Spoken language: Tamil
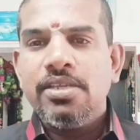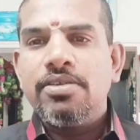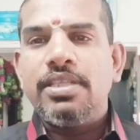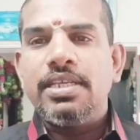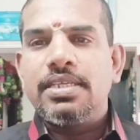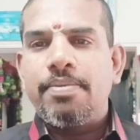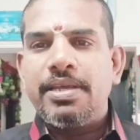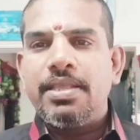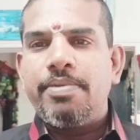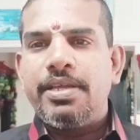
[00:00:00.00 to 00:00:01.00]
ஸோ இந்த
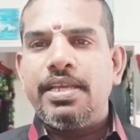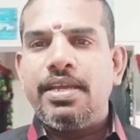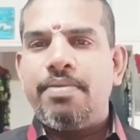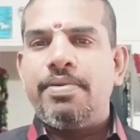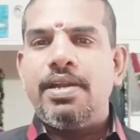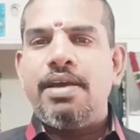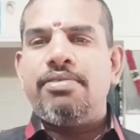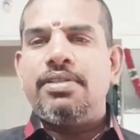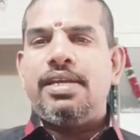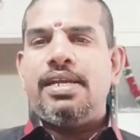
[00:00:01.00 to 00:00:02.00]
சப்பாத்தி பார்த்திங்க அப்படின்னா
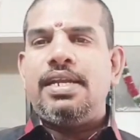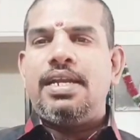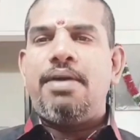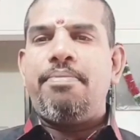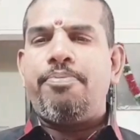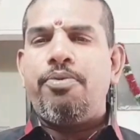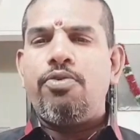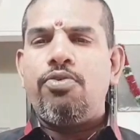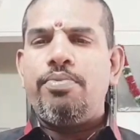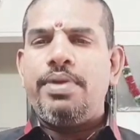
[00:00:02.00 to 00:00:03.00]
வந்து என்னென்னா
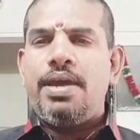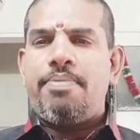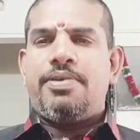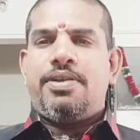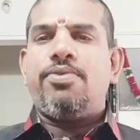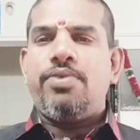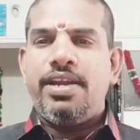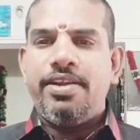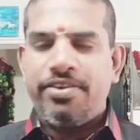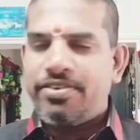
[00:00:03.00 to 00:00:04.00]
பொறுமையாக
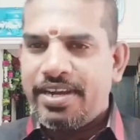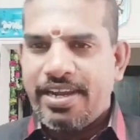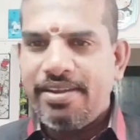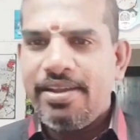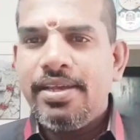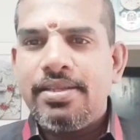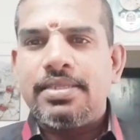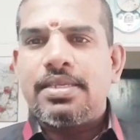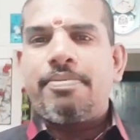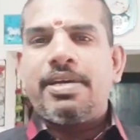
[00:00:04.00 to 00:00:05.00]
பண்ணக்கூடிய டிஷ்ங்க
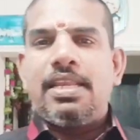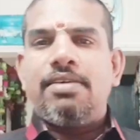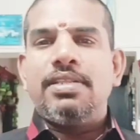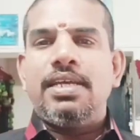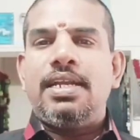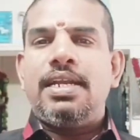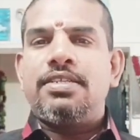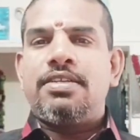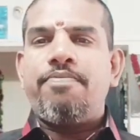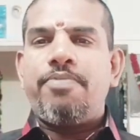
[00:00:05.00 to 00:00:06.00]
இந்த சப்பாத்தியில் வந்து என்னென்னா
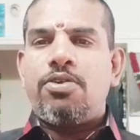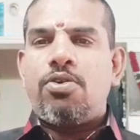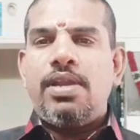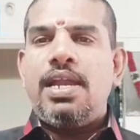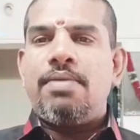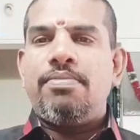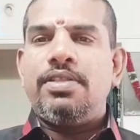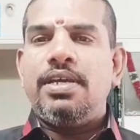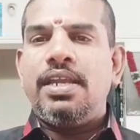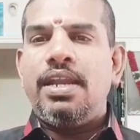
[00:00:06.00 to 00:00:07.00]
ஸ்டஃப் பண்ணுறோம் இல்லையா நம்ம
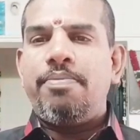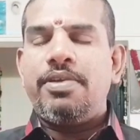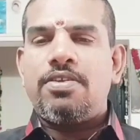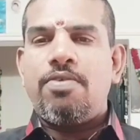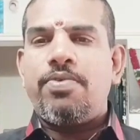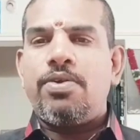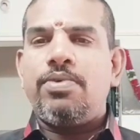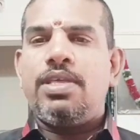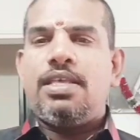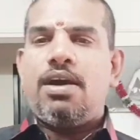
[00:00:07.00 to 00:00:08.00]
வந்து க்ரீன் பீஸ் ஸ்டஃப்
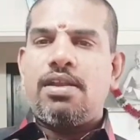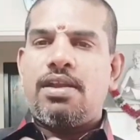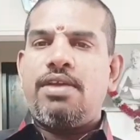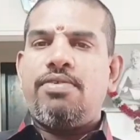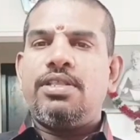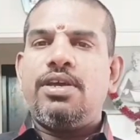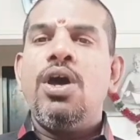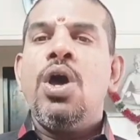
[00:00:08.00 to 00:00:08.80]
பண்ணும்போது அதை ஆல்ரெடி வந்து